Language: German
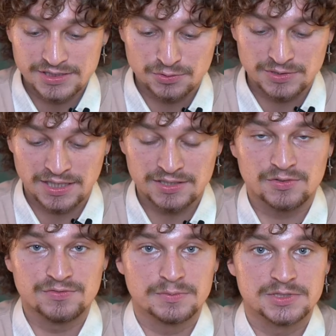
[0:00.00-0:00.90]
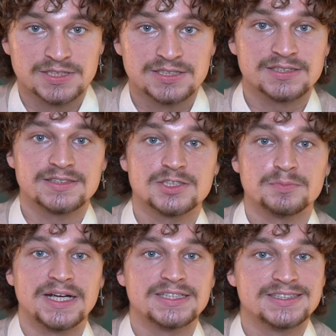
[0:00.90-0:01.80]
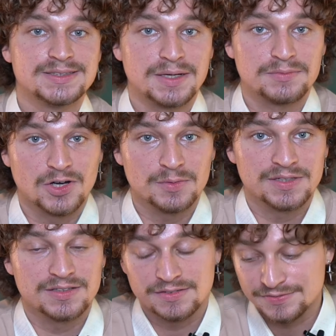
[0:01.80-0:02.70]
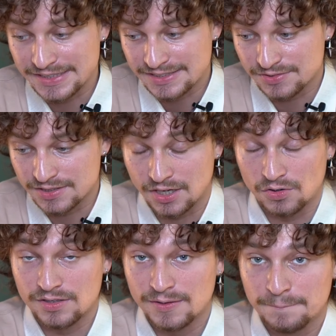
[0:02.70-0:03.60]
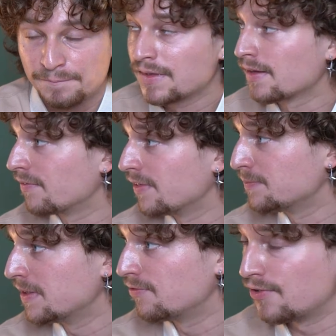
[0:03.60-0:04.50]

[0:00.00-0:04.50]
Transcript: sich gut an und vom Schnitt äh, schmeichelt sie meinem Körper, wie ich finde auch. Was meine